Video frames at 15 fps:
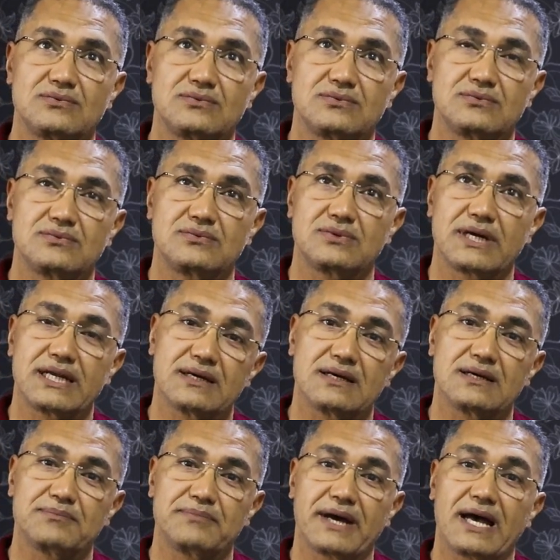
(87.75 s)

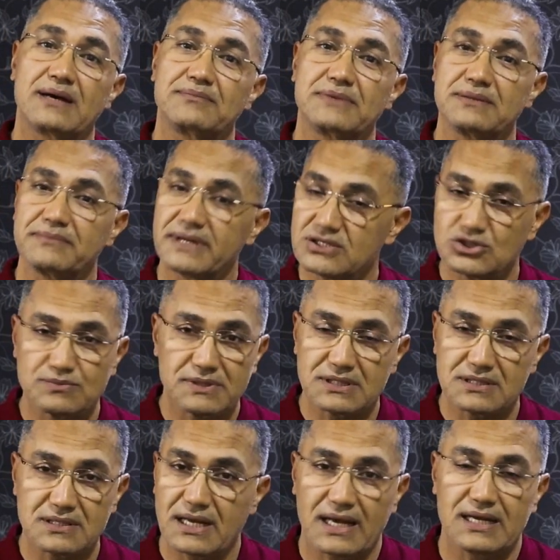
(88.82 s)
وانا بعمل
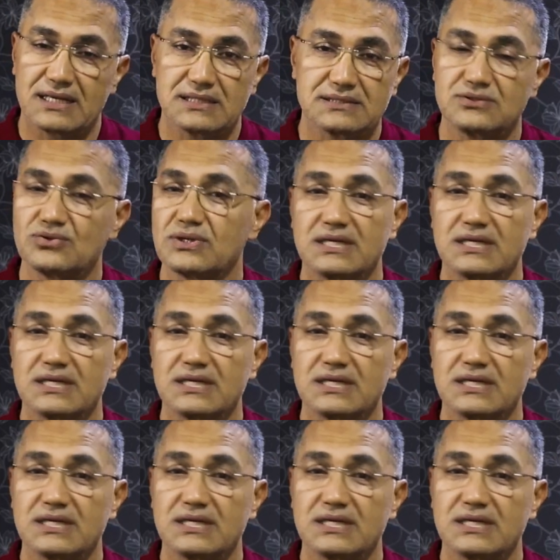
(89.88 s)
مانجمنت لحاله